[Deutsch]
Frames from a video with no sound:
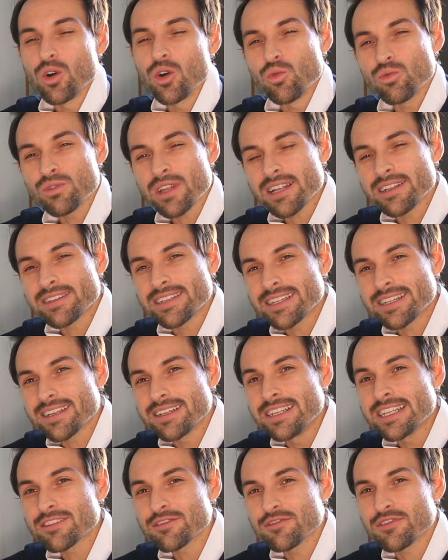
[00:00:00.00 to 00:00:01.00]
und einen
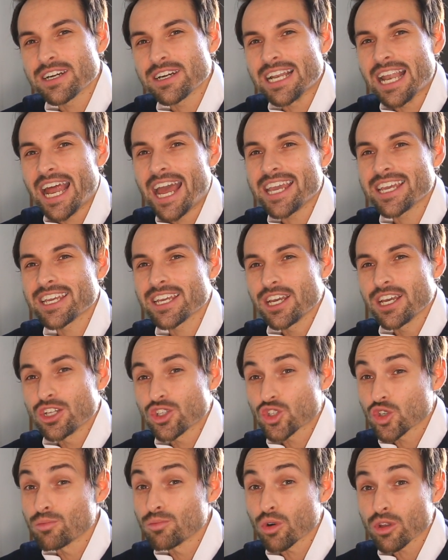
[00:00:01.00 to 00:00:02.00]
detaillierten Vergleich
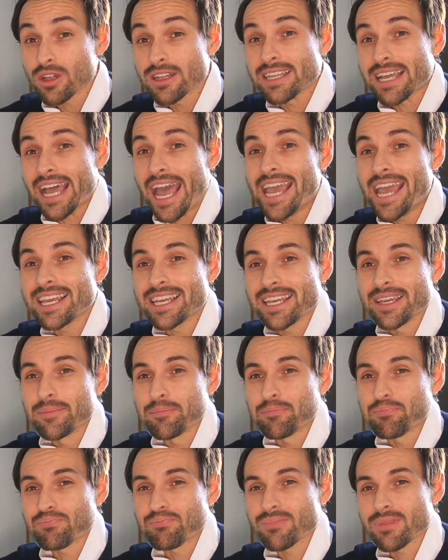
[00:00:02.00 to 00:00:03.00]
zum Model 3
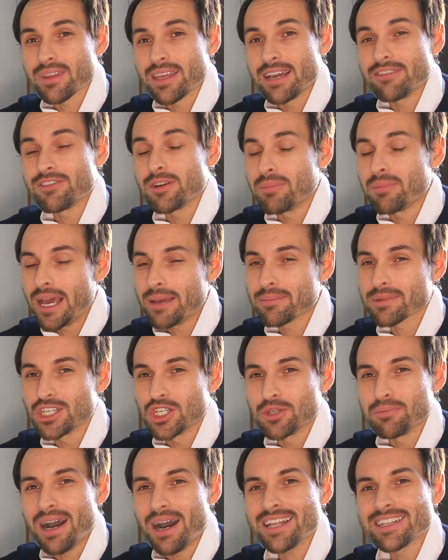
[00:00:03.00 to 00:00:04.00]
geben. Ja, wir bleiben
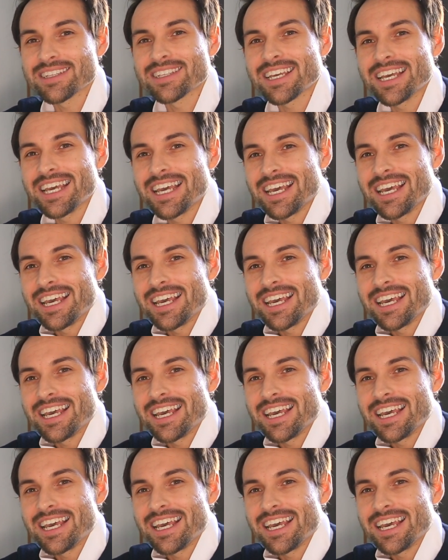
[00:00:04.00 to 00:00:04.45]
gespannt.